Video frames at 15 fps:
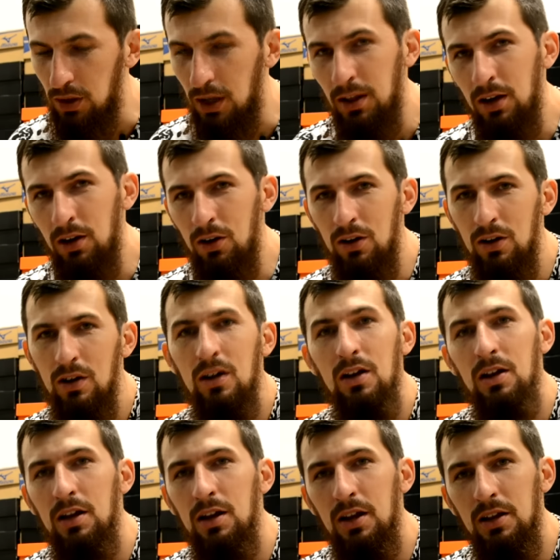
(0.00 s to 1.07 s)
Dlatego
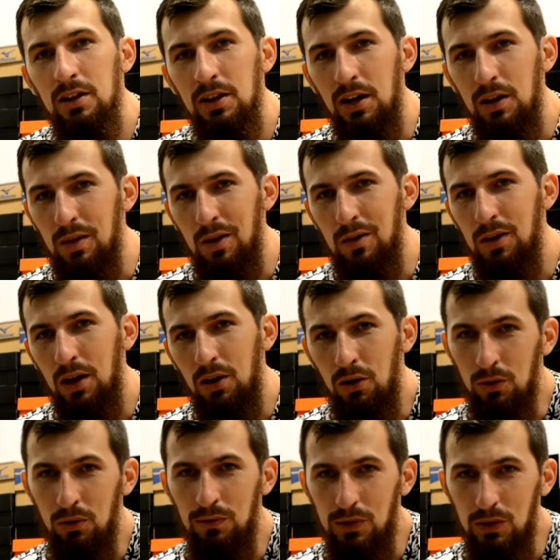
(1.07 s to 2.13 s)
y, te recenzje
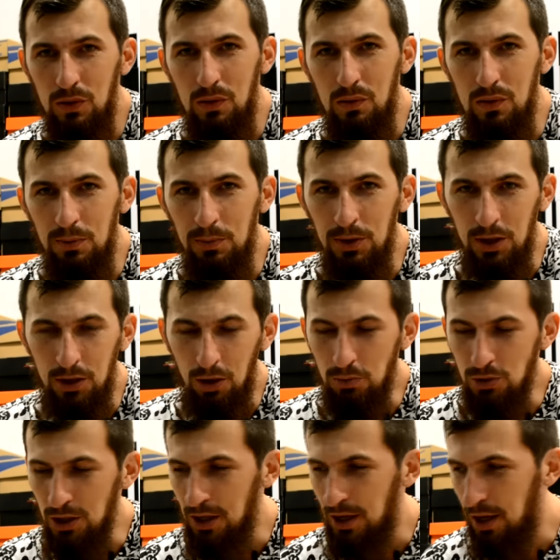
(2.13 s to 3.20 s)
korków, jeśli są zrobione
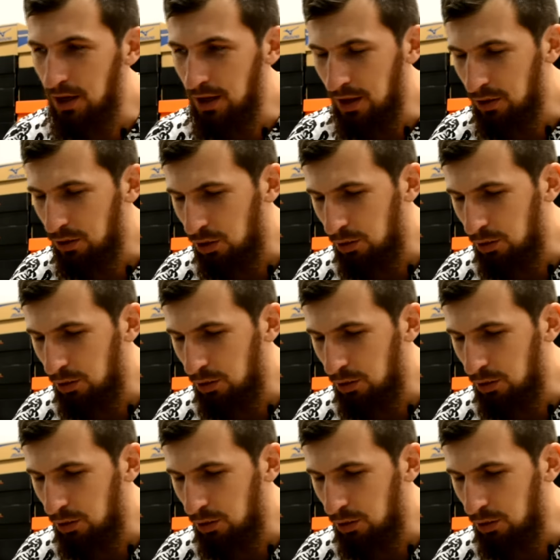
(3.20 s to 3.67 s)
dobrze, tak jak ja to